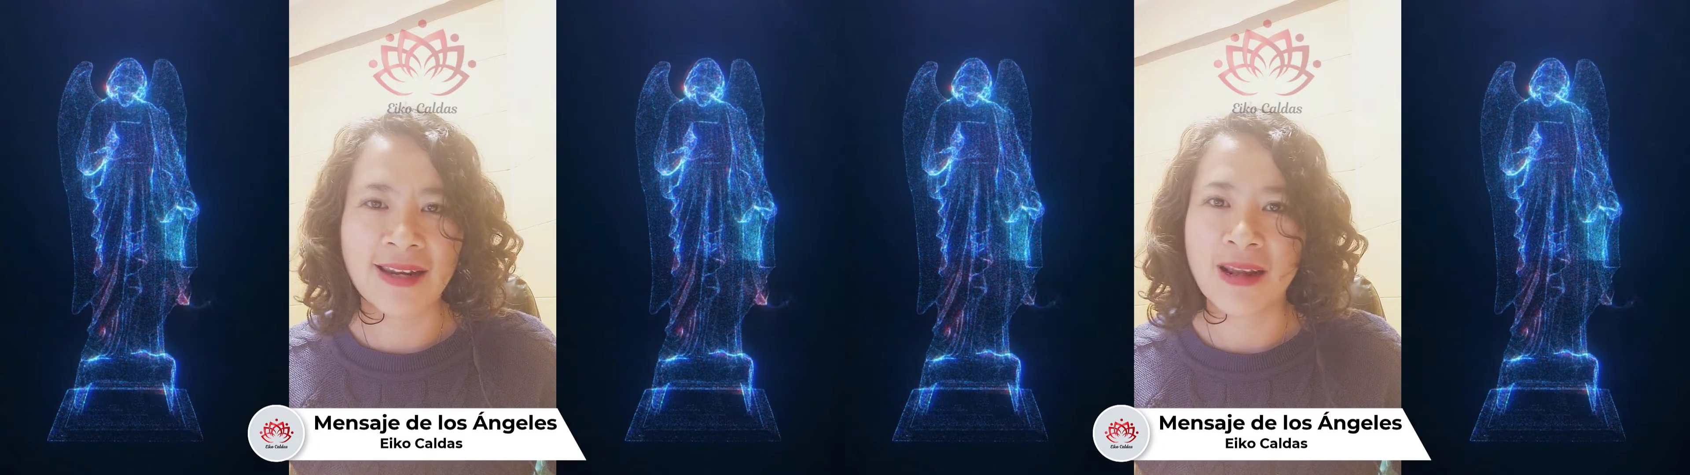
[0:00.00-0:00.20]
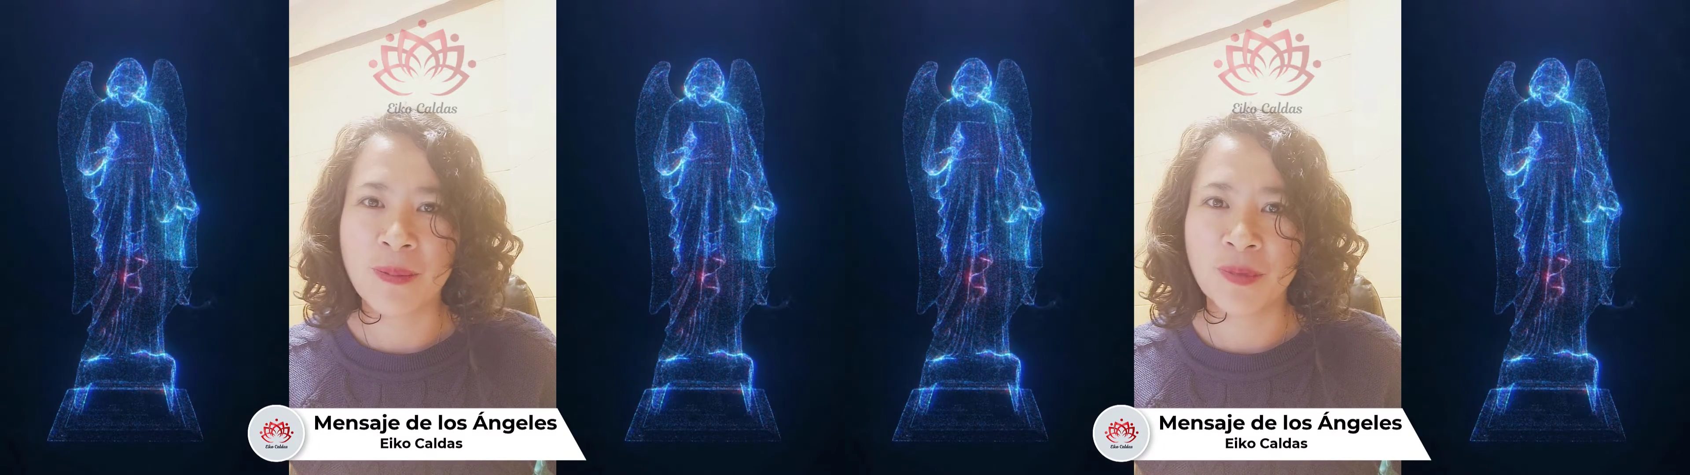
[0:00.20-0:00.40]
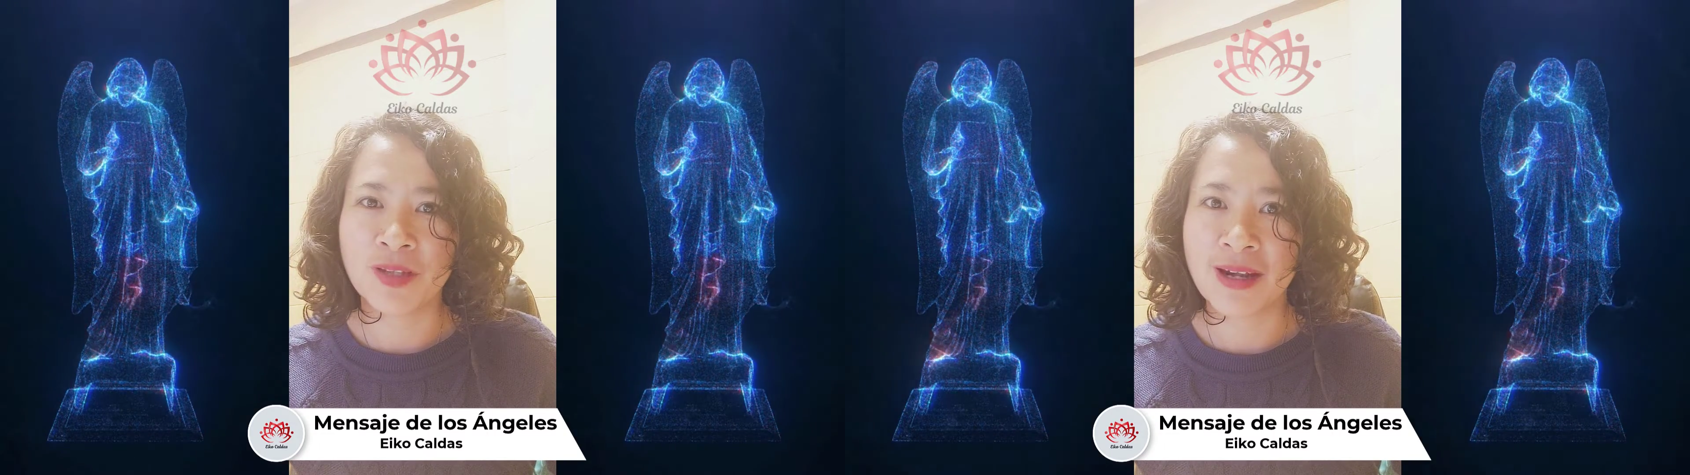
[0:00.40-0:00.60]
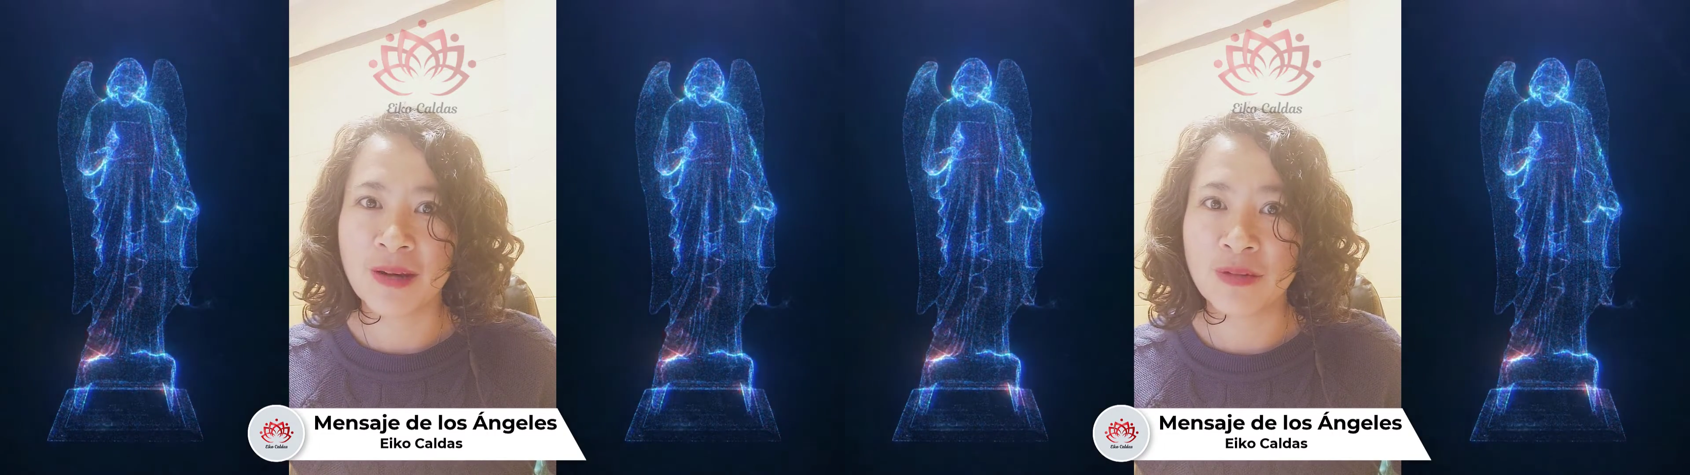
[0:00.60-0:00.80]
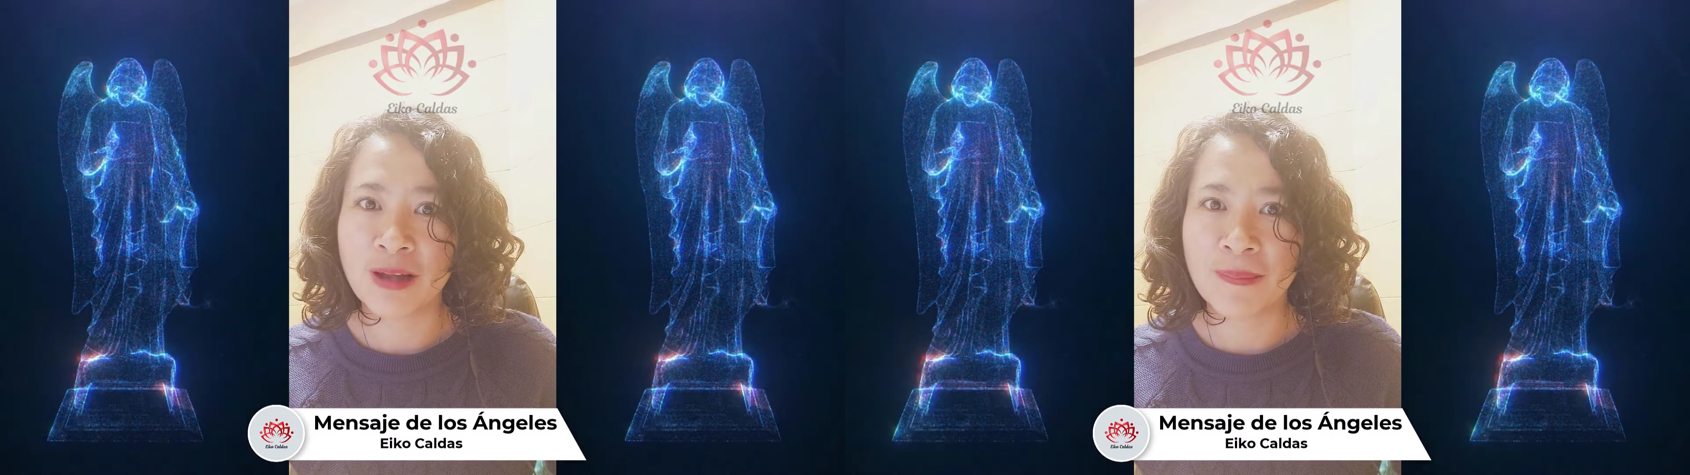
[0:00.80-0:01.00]
responder
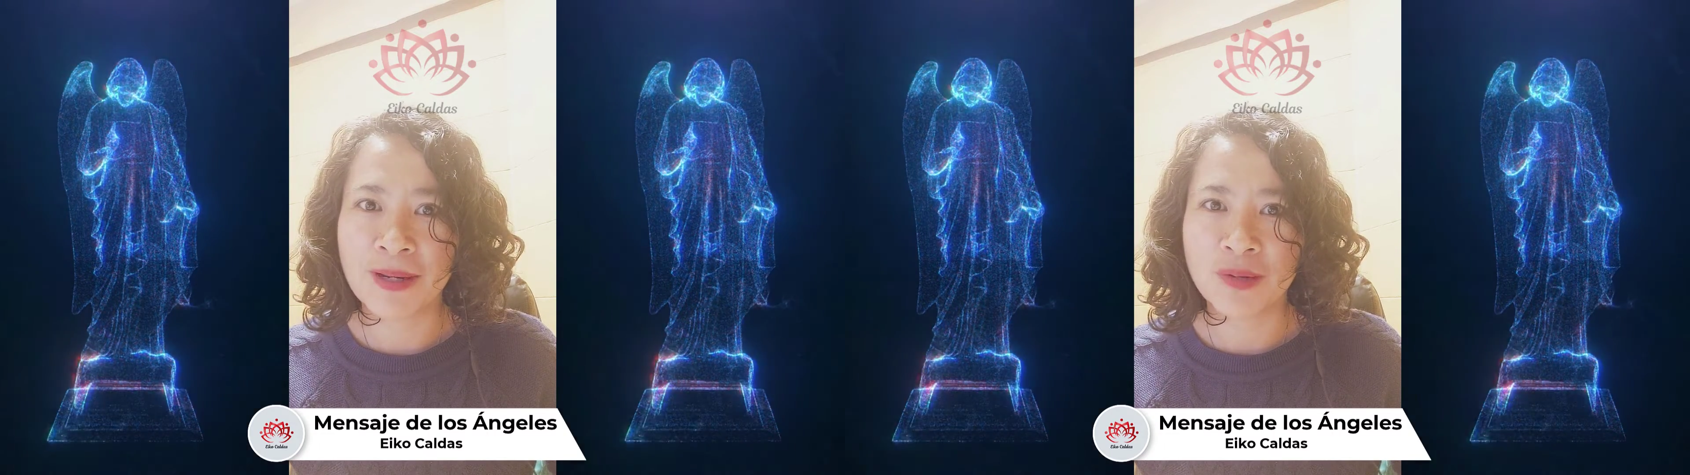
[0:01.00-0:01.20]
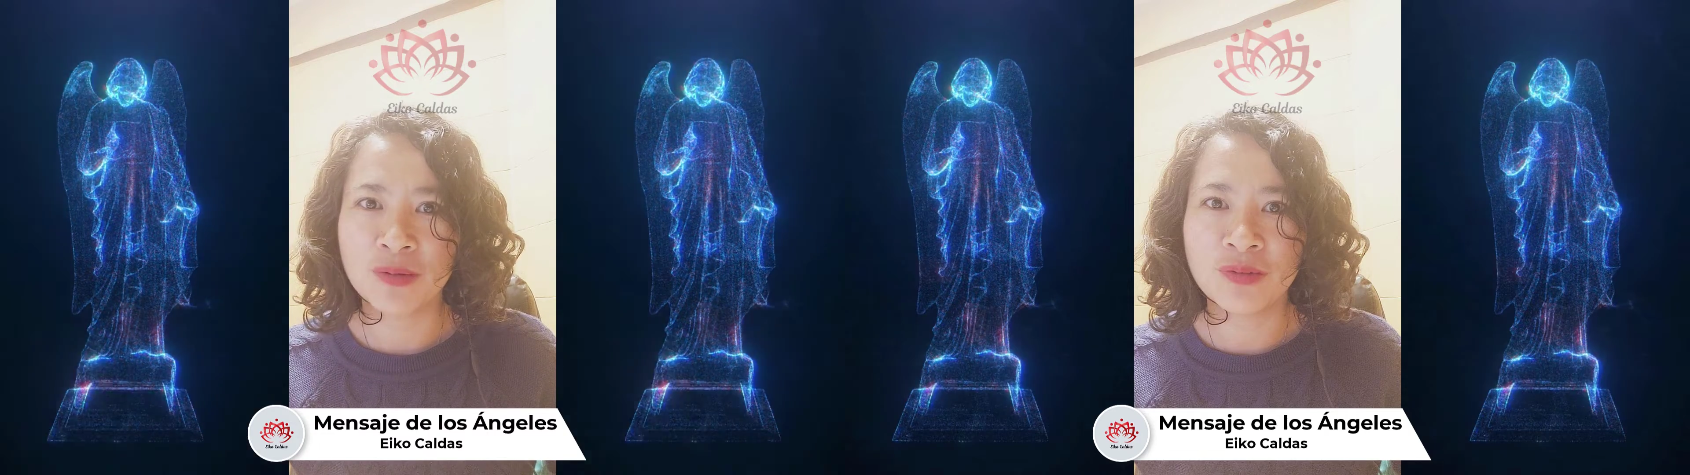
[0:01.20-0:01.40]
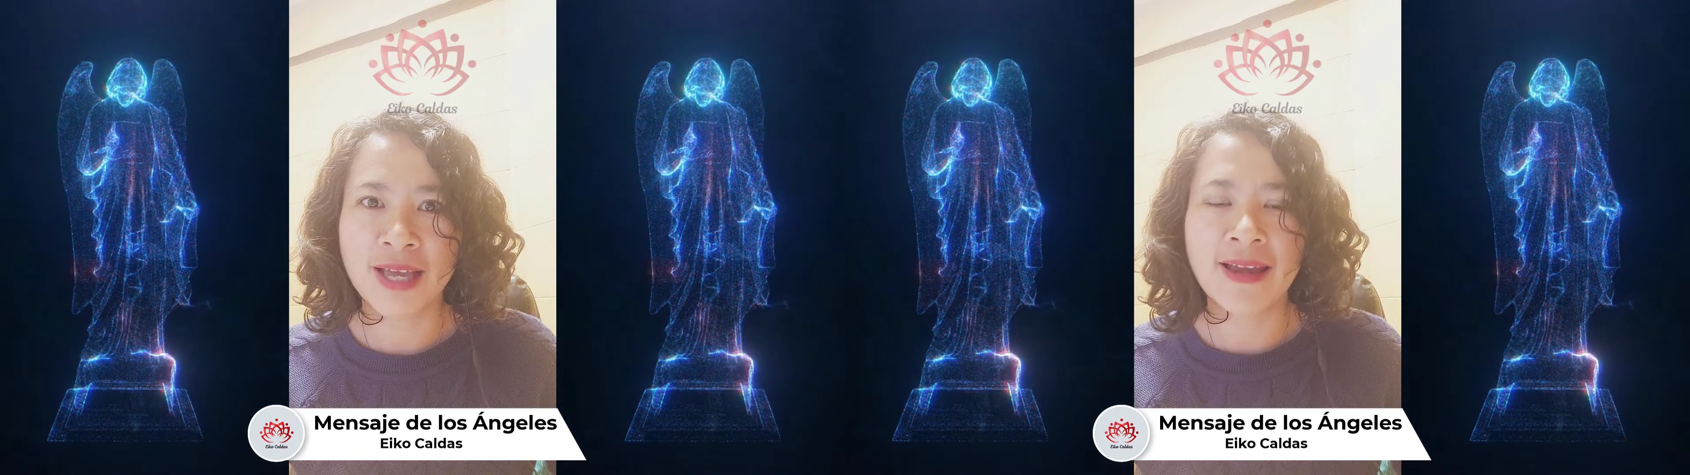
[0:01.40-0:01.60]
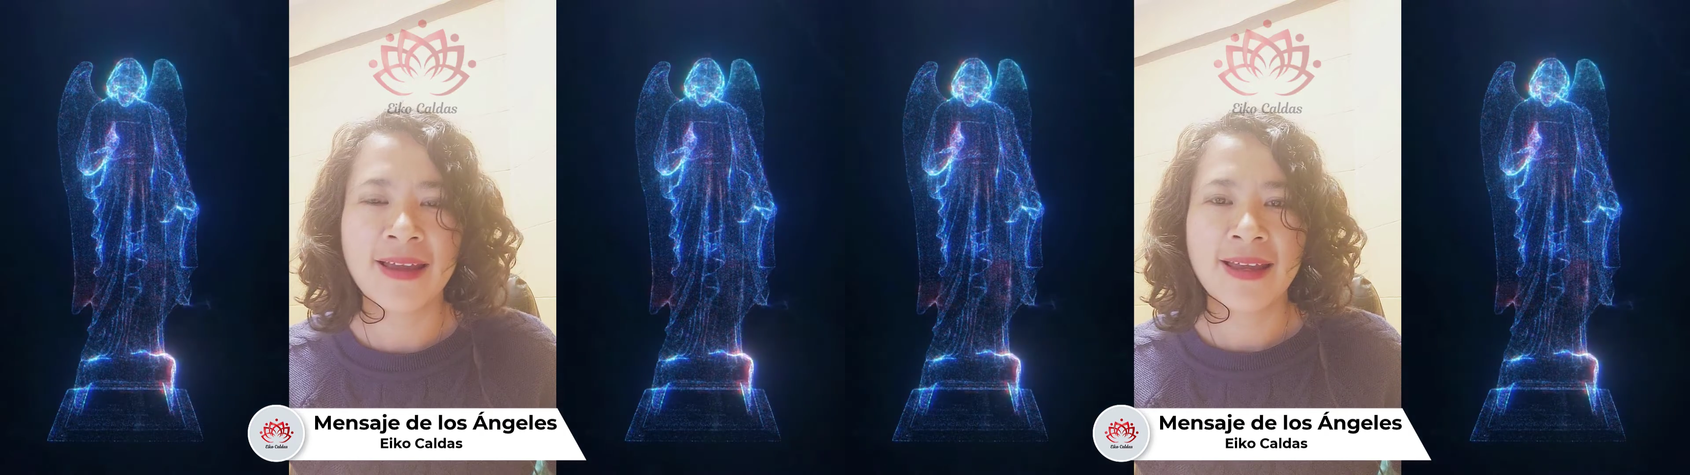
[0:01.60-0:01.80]
alguna pregunta,